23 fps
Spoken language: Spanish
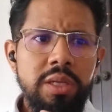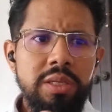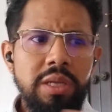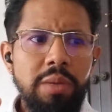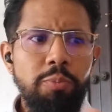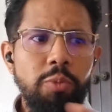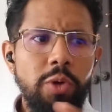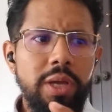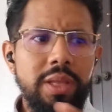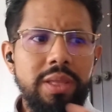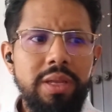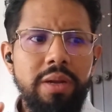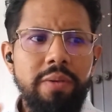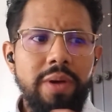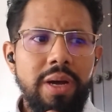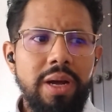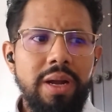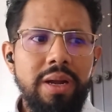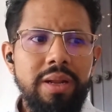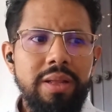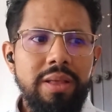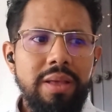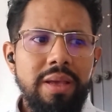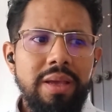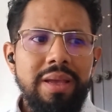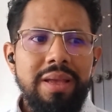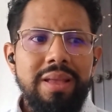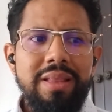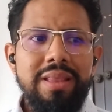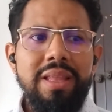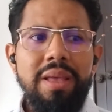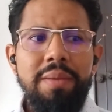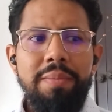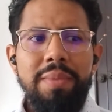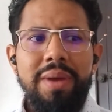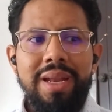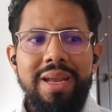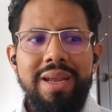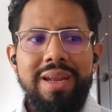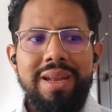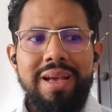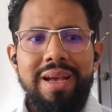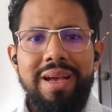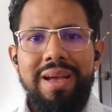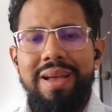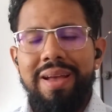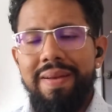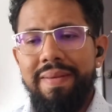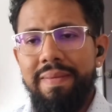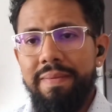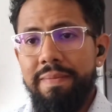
se puede trabajar de manera